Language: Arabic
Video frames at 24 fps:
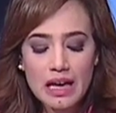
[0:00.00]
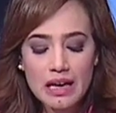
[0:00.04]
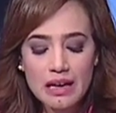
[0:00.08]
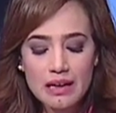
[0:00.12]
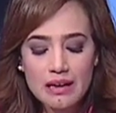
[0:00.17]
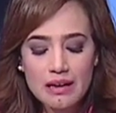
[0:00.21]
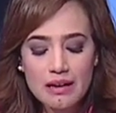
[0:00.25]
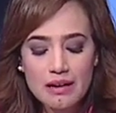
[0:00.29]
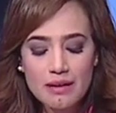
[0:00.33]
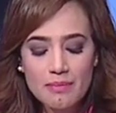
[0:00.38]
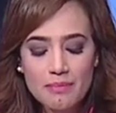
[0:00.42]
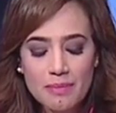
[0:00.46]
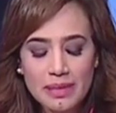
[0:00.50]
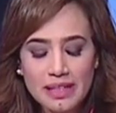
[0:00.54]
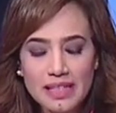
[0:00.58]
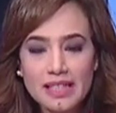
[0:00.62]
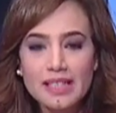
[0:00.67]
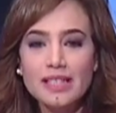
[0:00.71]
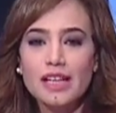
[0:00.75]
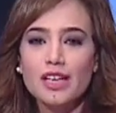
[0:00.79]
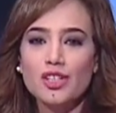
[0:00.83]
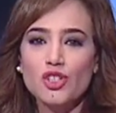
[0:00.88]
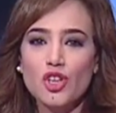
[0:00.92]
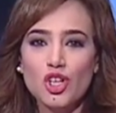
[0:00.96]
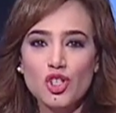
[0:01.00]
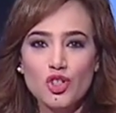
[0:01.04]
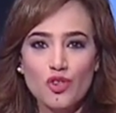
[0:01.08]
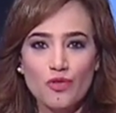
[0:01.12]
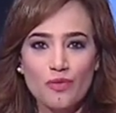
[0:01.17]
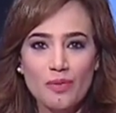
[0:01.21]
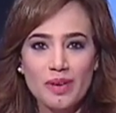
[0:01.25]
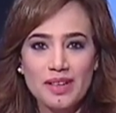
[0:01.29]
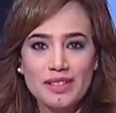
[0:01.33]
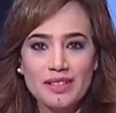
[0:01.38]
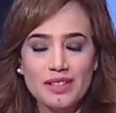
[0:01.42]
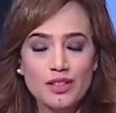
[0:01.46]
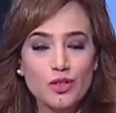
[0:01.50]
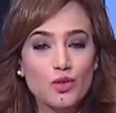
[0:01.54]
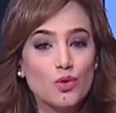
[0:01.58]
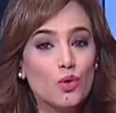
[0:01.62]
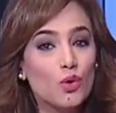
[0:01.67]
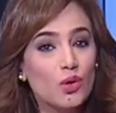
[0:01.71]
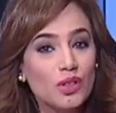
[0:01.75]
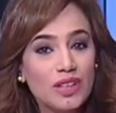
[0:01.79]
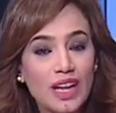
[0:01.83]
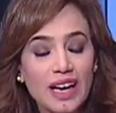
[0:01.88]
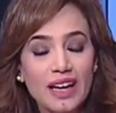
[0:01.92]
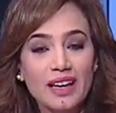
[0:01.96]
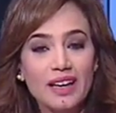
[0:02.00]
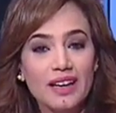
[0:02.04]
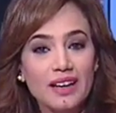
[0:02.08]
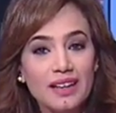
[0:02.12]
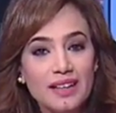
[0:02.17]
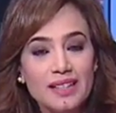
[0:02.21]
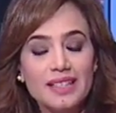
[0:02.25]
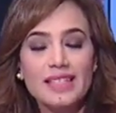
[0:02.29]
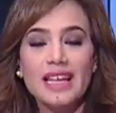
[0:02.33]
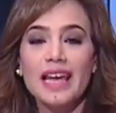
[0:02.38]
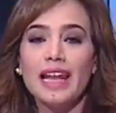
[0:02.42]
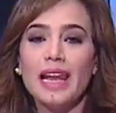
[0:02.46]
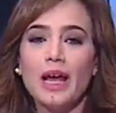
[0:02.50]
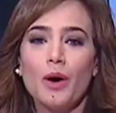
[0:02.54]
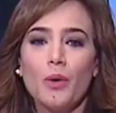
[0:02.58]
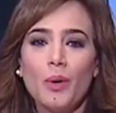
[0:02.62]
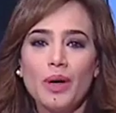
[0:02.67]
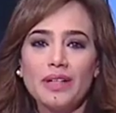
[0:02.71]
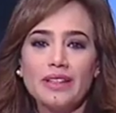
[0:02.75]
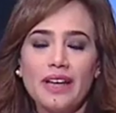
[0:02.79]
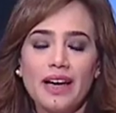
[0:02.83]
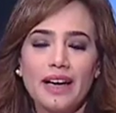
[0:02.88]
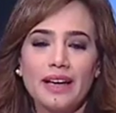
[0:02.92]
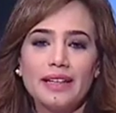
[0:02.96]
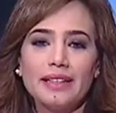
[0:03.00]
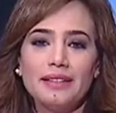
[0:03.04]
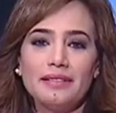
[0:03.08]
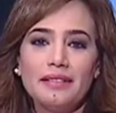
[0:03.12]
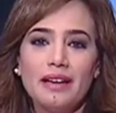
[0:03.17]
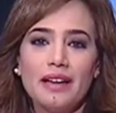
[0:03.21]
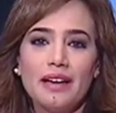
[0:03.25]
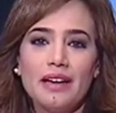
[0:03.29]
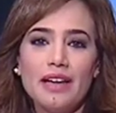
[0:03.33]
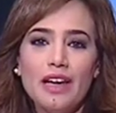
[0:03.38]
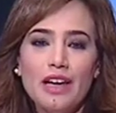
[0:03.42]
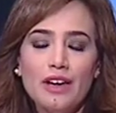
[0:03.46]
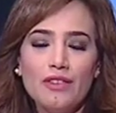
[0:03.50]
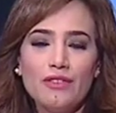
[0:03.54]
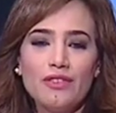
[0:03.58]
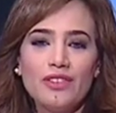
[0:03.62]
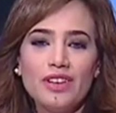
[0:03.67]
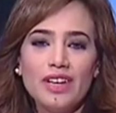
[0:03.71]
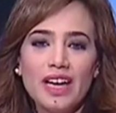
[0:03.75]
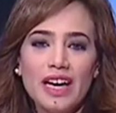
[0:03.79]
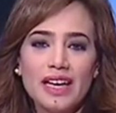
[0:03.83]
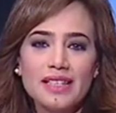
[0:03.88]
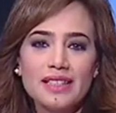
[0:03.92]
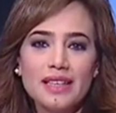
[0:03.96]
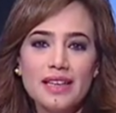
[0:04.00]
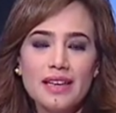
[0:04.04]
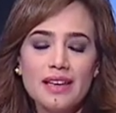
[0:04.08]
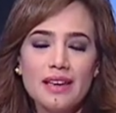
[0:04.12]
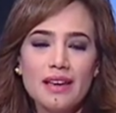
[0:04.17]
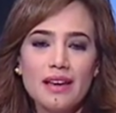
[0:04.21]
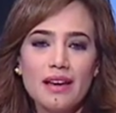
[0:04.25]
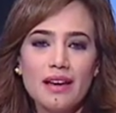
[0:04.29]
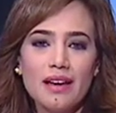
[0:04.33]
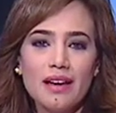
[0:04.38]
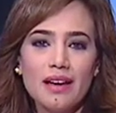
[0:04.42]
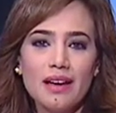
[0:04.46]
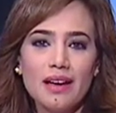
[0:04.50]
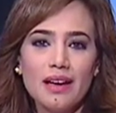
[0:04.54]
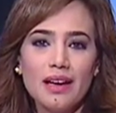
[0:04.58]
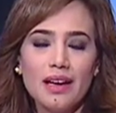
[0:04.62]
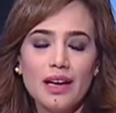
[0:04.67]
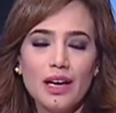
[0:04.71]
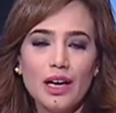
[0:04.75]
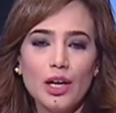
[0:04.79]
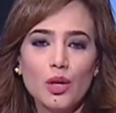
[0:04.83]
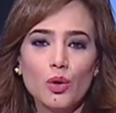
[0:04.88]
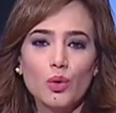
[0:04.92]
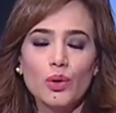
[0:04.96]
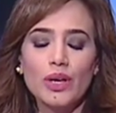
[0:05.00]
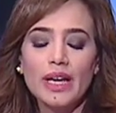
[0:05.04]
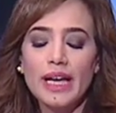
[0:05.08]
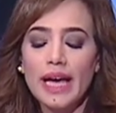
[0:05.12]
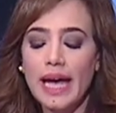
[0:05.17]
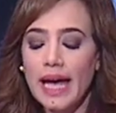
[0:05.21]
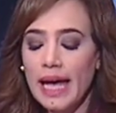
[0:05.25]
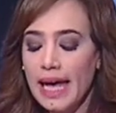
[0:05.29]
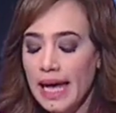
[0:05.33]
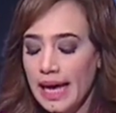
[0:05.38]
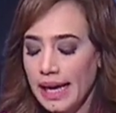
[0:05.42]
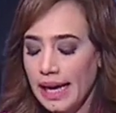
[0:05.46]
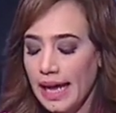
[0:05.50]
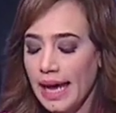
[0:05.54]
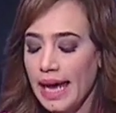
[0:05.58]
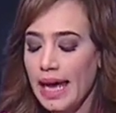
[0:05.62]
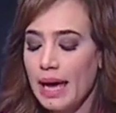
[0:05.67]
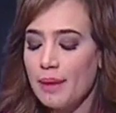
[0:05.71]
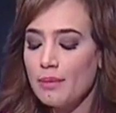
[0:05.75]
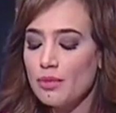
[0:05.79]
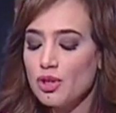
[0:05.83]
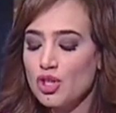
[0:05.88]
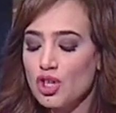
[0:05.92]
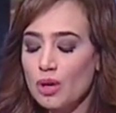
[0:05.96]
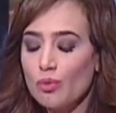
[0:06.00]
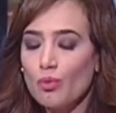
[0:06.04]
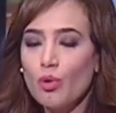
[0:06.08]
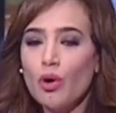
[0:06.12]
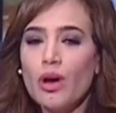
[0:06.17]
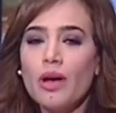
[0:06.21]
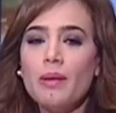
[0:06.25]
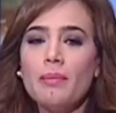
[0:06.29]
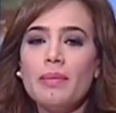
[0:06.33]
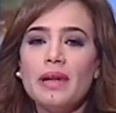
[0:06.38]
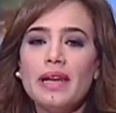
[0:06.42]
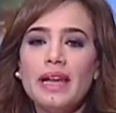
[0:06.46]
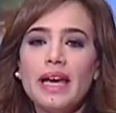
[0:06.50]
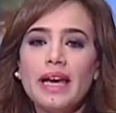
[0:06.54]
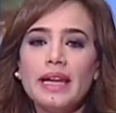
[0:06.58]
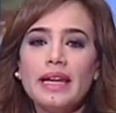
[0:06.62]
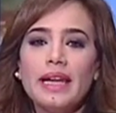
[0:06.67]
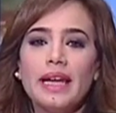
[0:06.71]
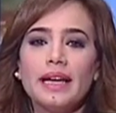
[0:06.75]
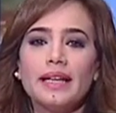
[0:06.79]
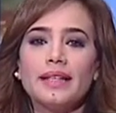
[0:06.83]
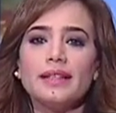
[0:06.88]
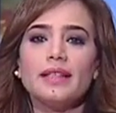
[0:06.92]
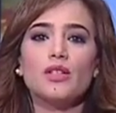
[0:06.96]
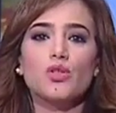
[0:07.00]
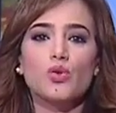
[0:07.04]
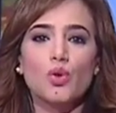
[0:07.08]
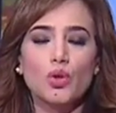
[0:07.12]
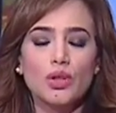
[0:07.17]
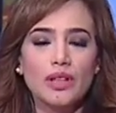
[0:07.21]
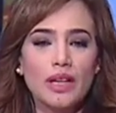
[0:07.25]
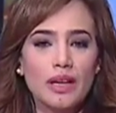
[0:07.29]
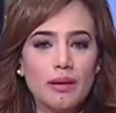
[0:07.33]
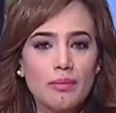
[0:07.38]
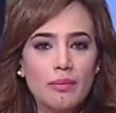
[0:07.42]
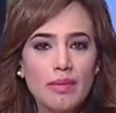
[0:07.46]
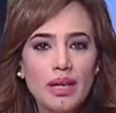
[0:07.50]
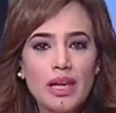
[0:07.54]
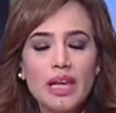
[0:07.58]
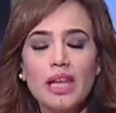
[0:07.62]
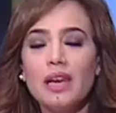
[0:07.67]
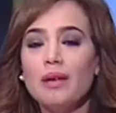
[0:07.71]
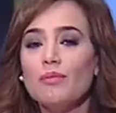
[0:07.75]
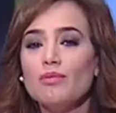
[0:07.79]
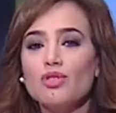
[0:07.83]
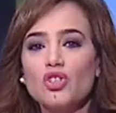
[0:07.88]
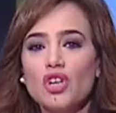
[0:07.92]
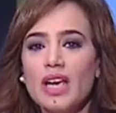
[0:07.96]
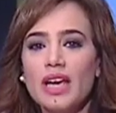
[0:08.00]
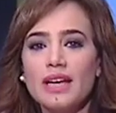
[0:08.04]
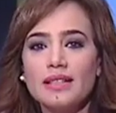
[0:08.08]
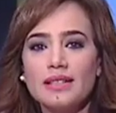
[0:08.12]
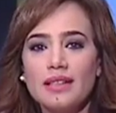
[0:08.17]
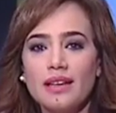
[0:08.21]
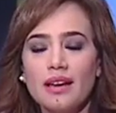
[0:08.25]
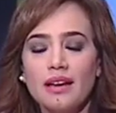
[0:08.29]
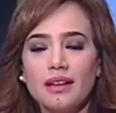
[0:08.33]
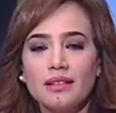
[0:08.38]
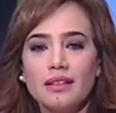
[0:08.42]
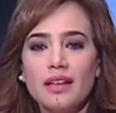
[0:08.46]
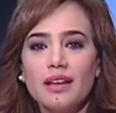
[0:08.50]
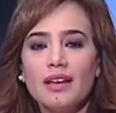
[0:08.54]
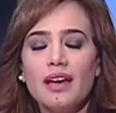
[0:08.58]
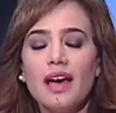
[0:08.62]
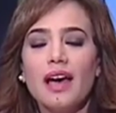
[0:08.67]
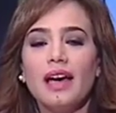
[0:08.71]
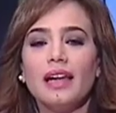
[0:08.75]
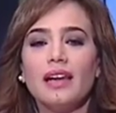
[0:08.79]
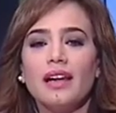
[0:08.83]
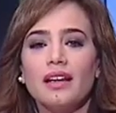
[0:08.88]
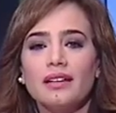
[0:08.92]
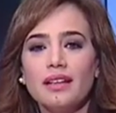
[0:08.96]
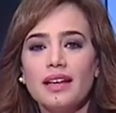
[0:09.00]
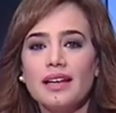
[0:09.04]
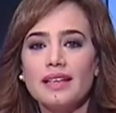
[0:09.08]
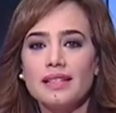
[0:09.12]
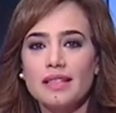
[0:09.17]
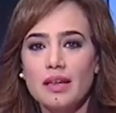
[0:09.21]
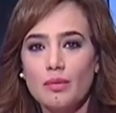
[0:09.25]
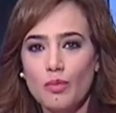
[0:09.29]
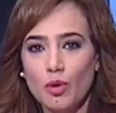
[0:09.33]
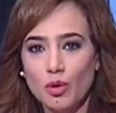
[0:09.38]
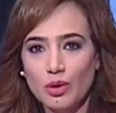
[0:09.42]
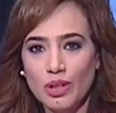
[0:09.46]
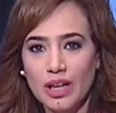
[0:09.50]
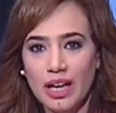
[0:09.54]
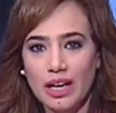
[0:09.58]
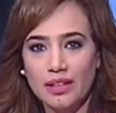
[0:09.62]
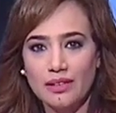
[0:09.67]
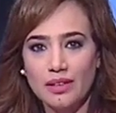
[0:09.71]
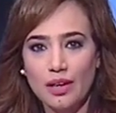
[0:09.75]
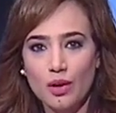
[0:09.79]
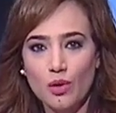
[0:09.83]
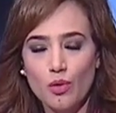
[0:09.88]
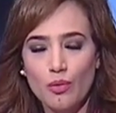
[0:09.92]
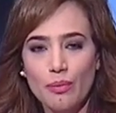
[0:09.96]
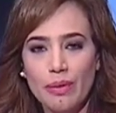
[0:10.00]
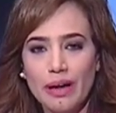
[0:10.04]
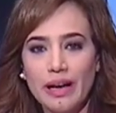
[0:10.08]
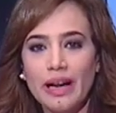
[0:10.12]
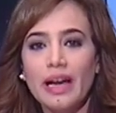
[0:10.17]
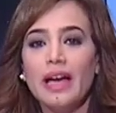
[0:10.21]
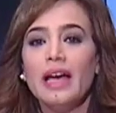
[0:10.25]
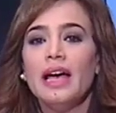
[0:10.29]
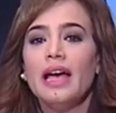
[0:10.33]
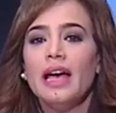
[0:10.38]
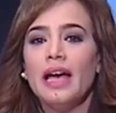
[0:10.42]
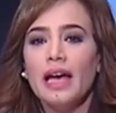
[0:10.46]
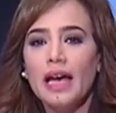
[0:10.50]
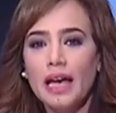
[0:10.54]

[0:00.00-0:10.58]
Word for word: آه، ما تستخسرش في مصر صوتك الرساله واضحه جدا في هذه آه، آه، الاغنيه الحقيقه مش المهم ان احنا ندي صوتنا لمين مش هي دي القضيه القضيه زي ما قلت لحضراتكم امبارح